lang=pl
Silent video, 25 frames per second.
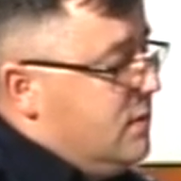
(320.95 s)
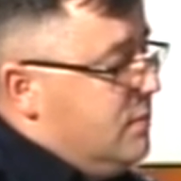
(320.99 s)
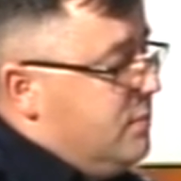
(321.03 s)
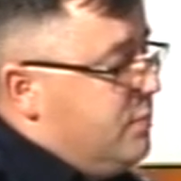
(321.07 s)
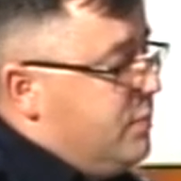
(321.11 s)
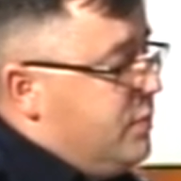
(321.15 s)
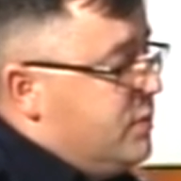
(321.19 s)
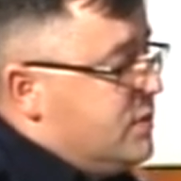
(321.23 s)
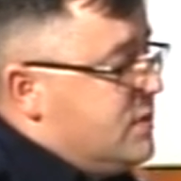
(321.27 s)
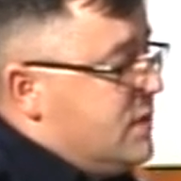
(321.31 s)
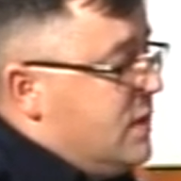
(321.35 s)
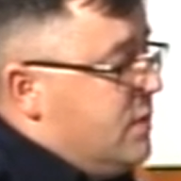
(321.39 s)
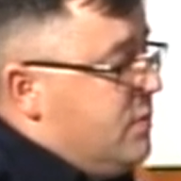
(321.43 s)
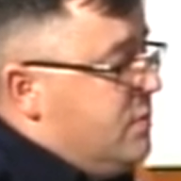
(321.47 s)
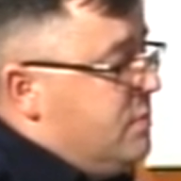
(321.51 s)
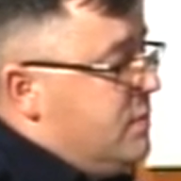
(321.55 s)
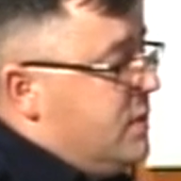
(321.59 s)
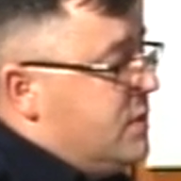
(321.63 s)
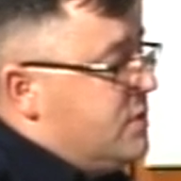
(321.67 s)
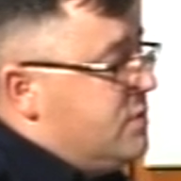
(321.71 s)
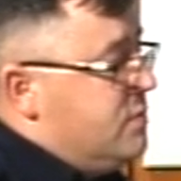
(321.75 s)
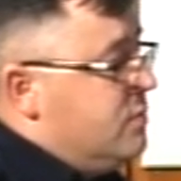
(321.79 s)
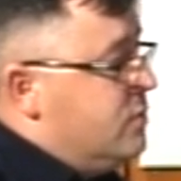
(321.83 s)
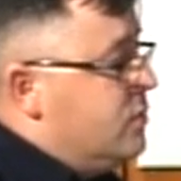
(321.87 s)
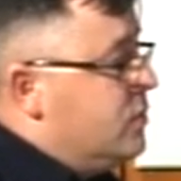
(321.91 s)
po całym
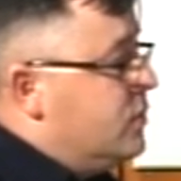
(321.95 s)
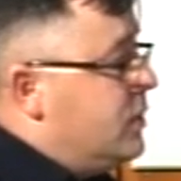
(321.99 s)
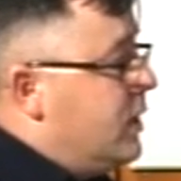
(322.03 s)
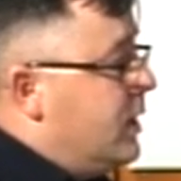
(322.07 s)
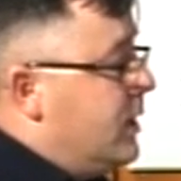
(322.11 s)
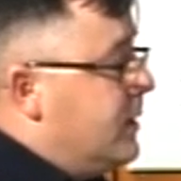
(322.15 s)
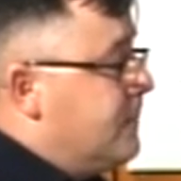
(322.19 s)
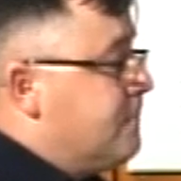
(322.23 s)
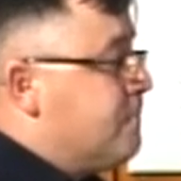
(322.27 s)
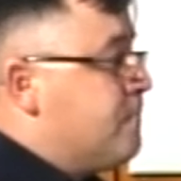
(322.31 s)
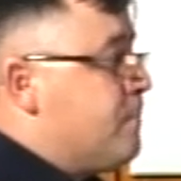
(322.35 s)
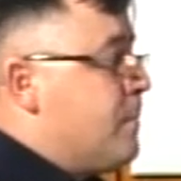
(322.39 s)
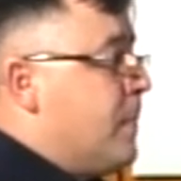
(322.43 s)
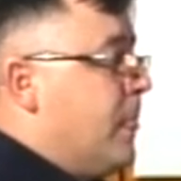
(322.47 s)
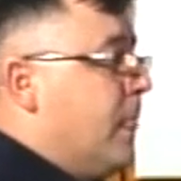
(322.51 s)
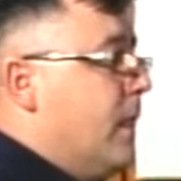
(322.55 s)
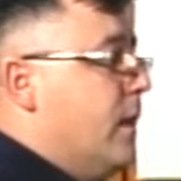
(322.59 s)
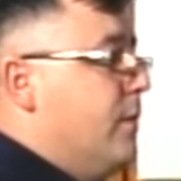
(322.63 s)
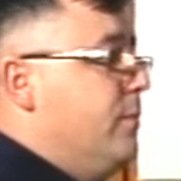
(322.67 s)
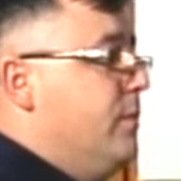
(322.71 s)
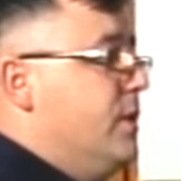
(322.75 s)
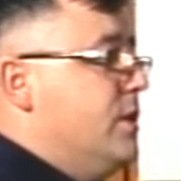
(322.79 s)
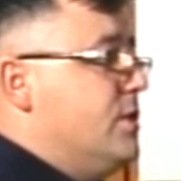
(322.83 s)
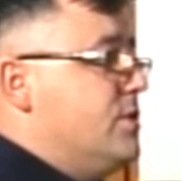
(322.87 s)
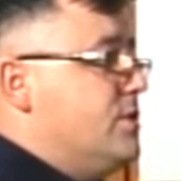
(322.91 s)
naszym tutaj
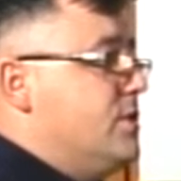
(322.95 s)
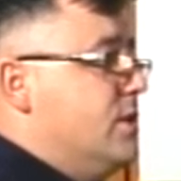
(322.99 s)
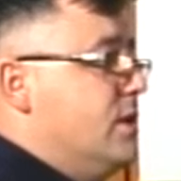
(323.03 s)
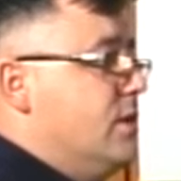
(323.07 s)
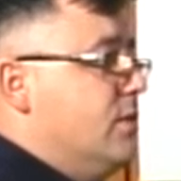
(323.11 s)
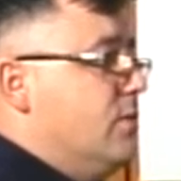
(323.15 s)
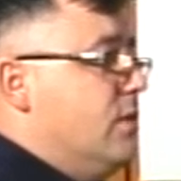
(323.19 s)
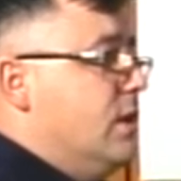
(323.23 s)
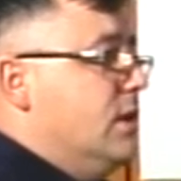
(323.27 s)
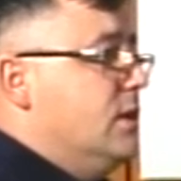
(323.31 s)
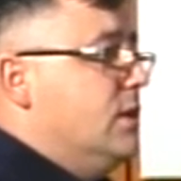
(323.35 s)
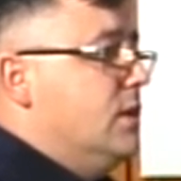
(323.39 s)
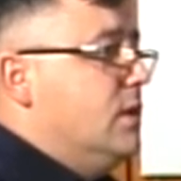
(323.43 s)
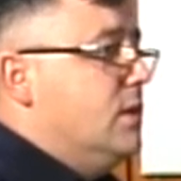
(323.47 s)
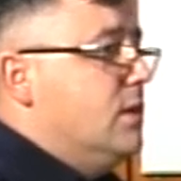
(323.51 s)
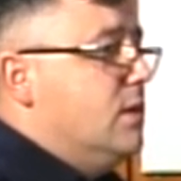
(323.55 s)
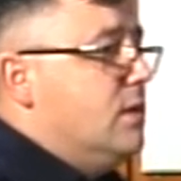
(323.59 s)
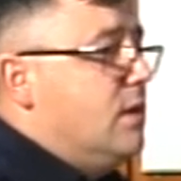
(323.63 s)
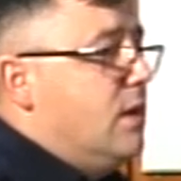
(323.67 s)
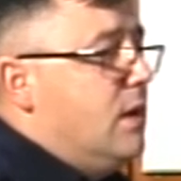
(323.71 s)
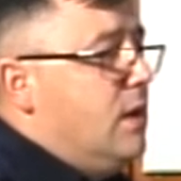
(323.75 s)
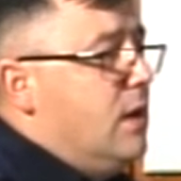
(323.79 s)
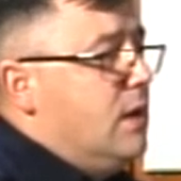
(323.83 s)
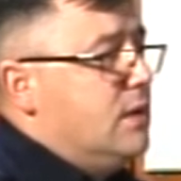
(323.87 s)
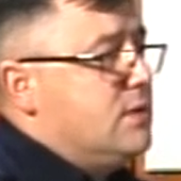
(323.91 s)
mieście ładnie
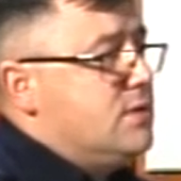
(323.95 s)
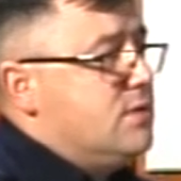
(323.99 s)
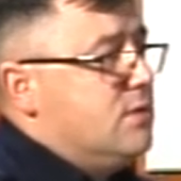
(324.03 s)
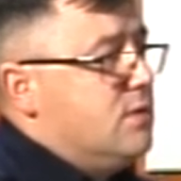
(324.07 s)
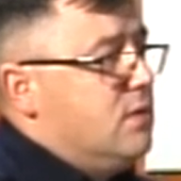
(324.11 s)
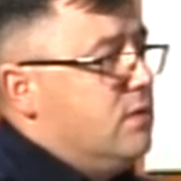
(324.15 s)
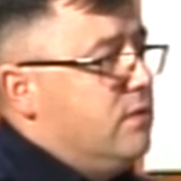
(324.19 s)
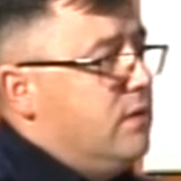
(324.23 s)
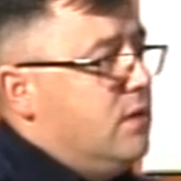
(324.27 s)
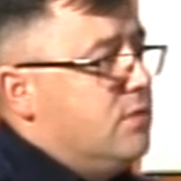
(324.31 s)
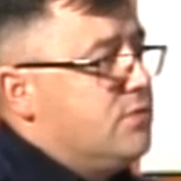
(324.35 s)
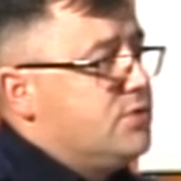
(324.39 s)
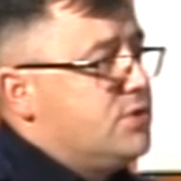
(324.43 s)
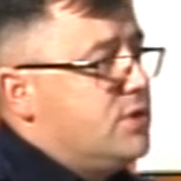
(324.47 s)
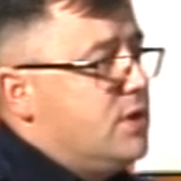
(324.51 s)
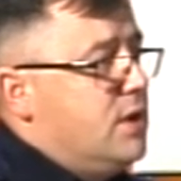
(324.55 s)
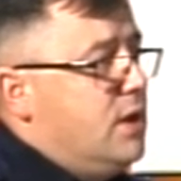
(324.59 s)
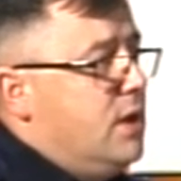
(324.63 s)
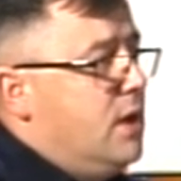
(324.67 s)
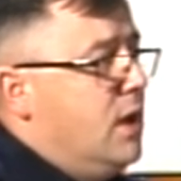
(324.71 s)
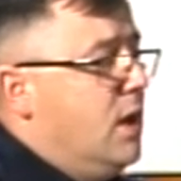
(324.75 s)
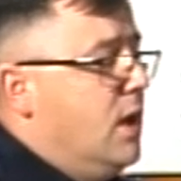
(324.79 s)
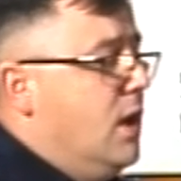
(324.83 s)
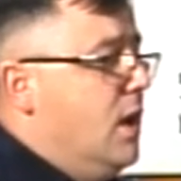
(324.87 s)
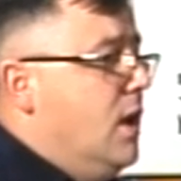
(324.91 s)
relacjonował, że
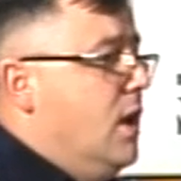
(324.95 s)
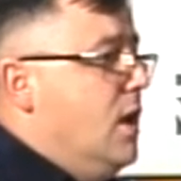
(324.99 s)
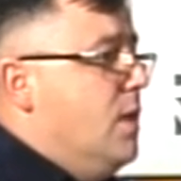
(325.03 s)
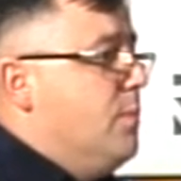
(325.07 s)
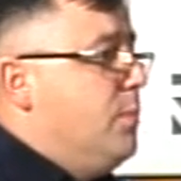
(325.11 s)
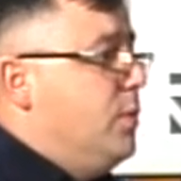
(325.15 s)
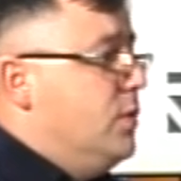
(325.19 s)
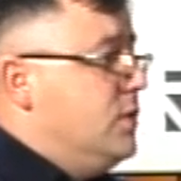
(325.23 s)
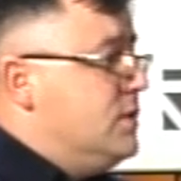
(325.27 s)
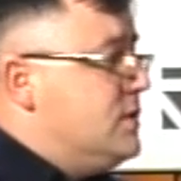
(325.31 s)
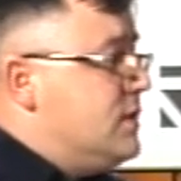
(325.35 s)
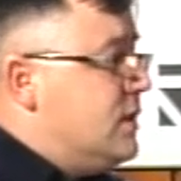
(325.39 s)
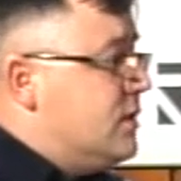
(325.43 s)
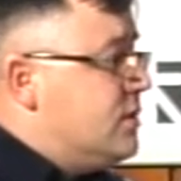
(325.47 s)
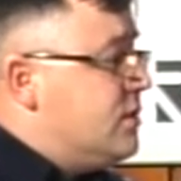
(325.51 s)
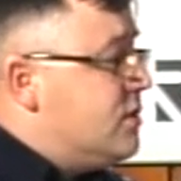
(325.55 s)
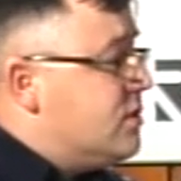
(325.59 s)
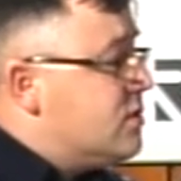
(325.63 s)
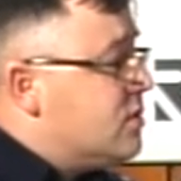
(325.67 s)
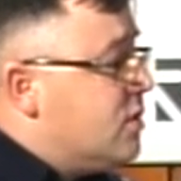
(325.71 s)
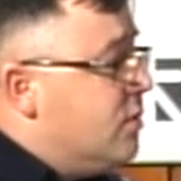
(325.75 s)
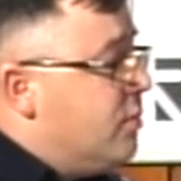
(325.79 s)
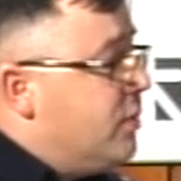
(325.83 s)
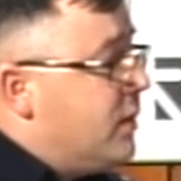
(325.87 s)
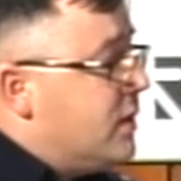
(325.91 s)
policja
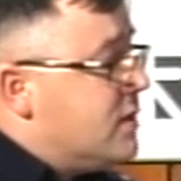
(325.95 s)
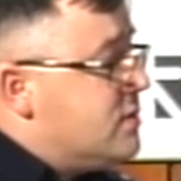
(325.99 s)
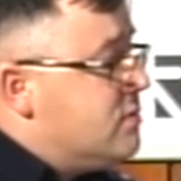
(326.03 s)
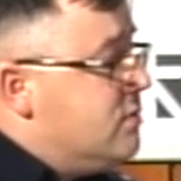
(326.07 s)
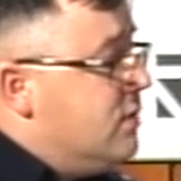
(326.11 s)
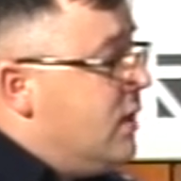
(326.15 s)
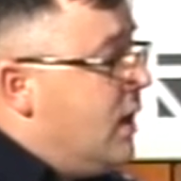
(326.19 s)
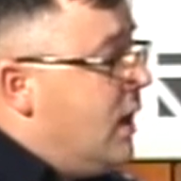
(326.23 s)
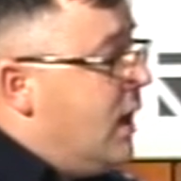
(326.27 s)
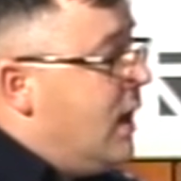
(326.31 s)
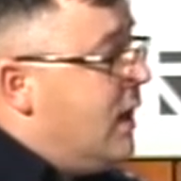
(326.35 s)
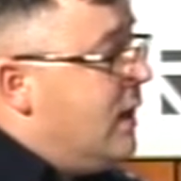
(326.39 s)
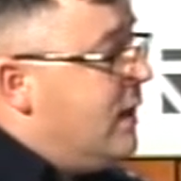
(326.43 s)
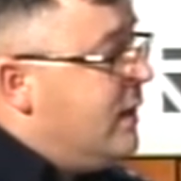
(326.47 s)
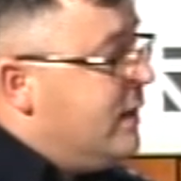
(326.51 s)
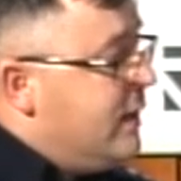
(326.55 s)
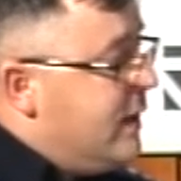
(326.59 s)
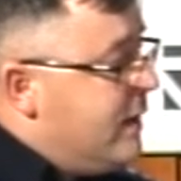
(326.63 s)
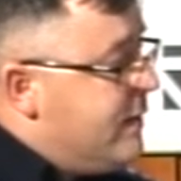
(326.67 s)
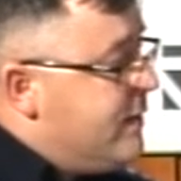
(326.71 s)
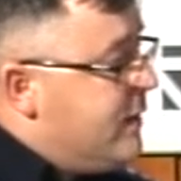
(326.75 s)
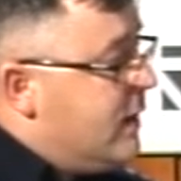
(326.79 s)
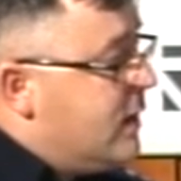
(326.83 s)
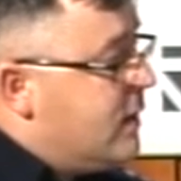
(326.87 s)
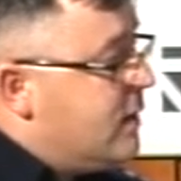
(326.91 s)
ciężko pracuje, ale
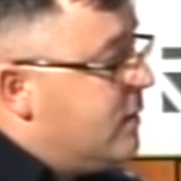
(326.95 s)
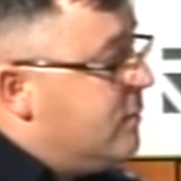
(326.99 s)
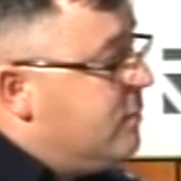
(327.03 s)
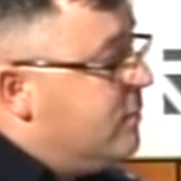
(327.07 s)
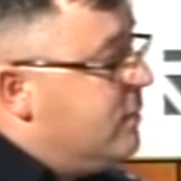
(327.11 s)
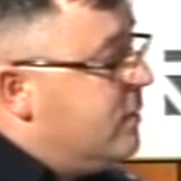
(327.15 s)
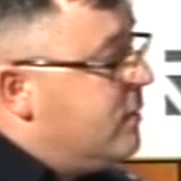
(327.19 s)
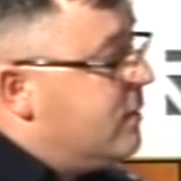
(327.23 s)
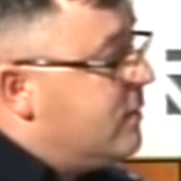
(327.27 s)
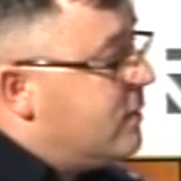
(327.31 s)
jednak mm,